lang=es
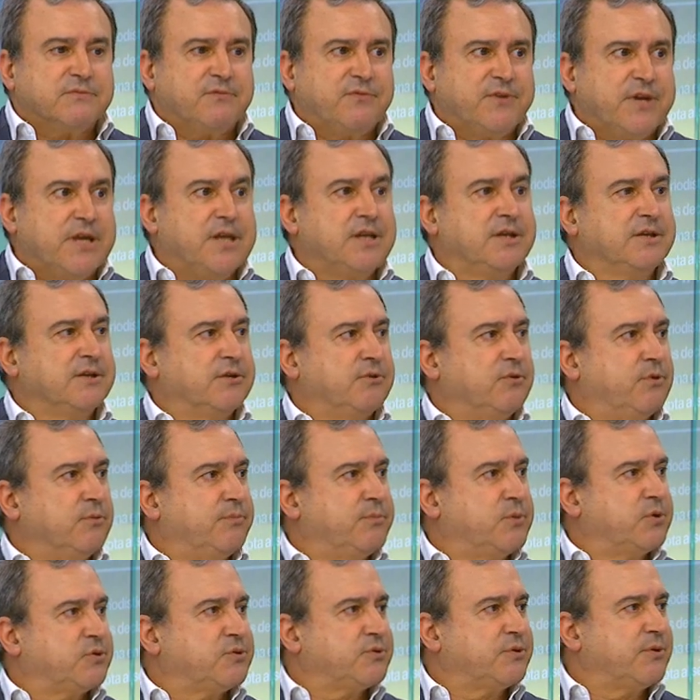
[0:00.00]
fin,
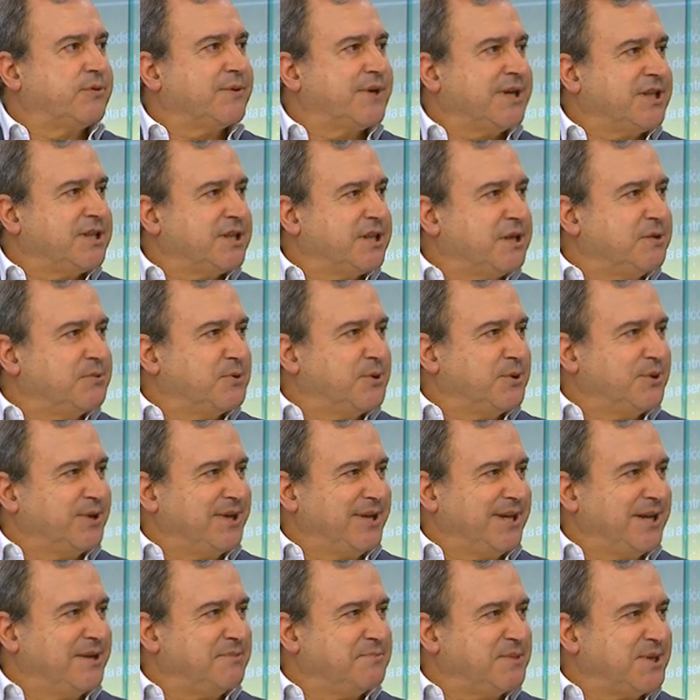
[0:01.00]
um, nuestro objetivo
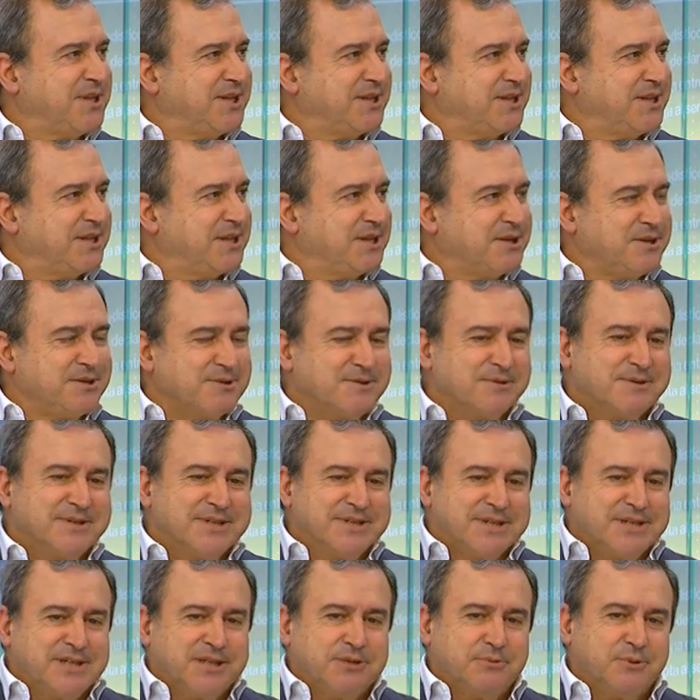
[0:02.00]
en el ministerio.
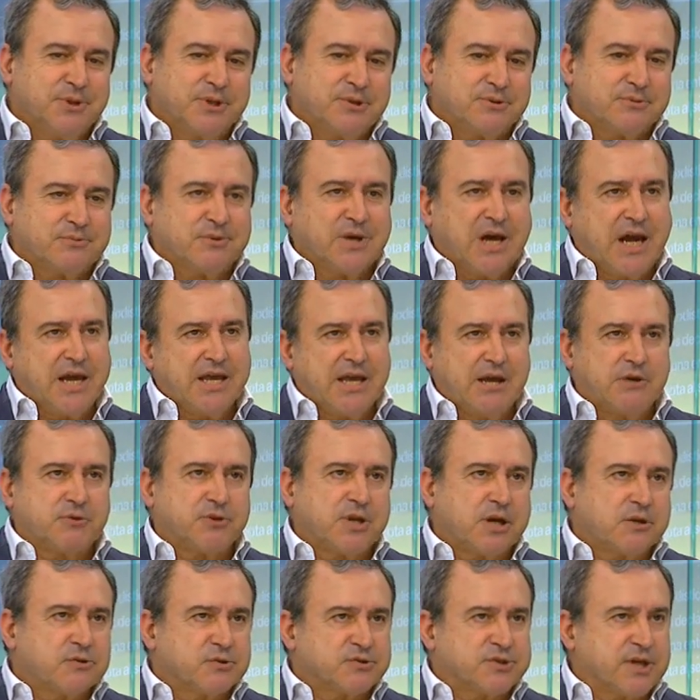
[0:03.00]
Y bueno, hay
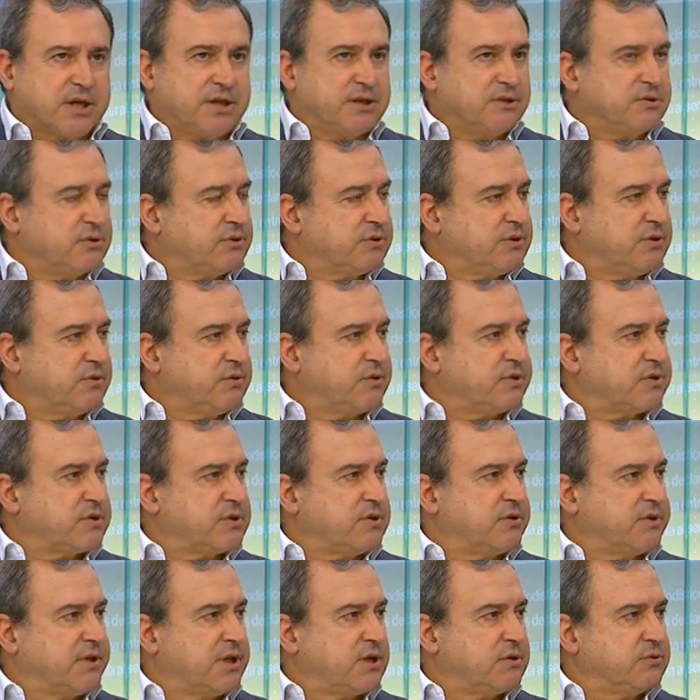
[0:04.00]
otras cosas que nos,
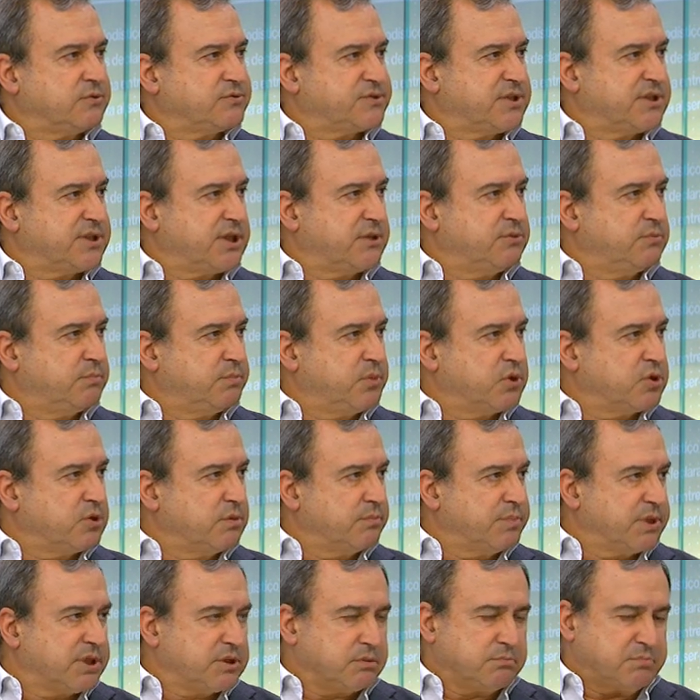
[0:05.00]
desconcentran un
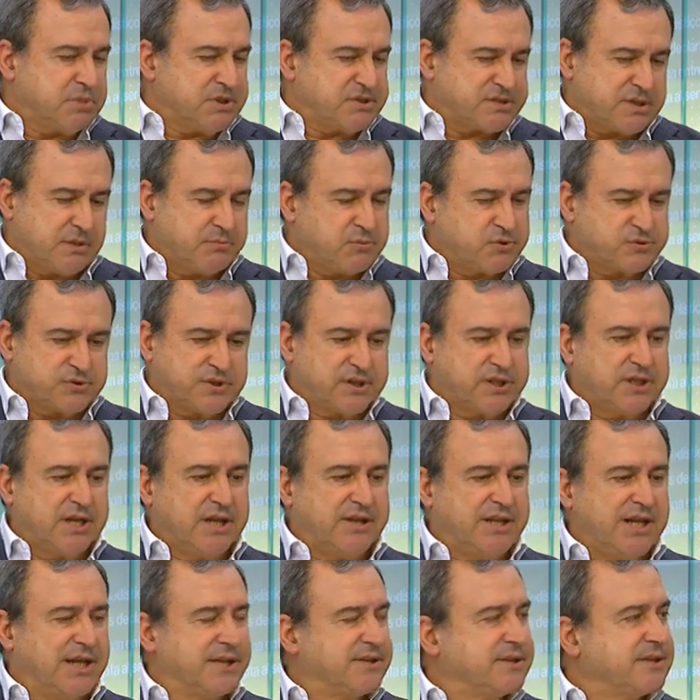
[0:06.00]
poco, pero pensamos seguir
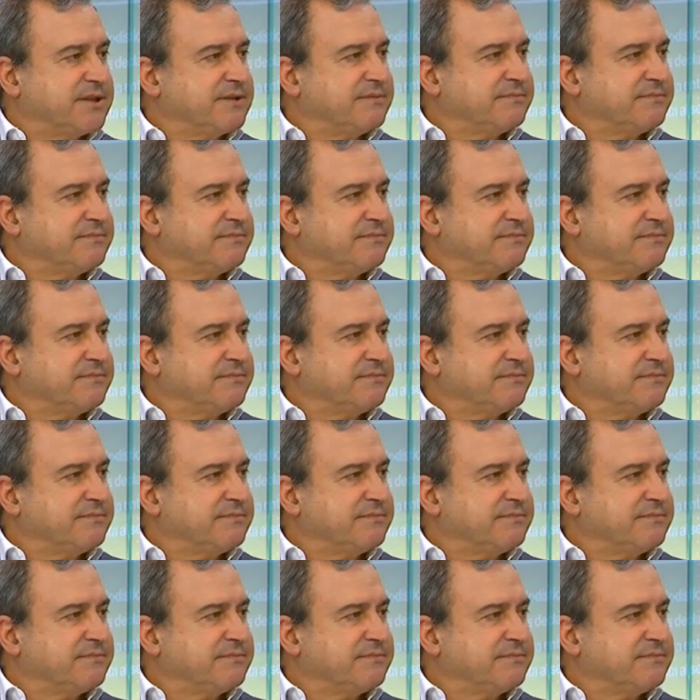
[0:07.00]
adelante.